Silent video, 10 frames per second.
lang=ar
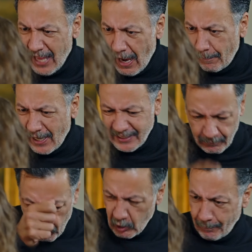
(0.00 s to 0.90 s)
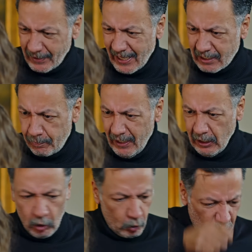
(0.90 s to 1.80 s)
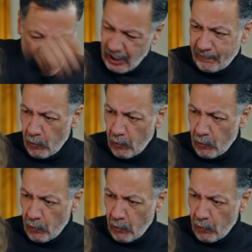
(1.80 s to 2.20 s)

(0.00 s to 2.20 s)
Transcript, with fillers: ذهباتك بكره بدك تبيعيهم واجرك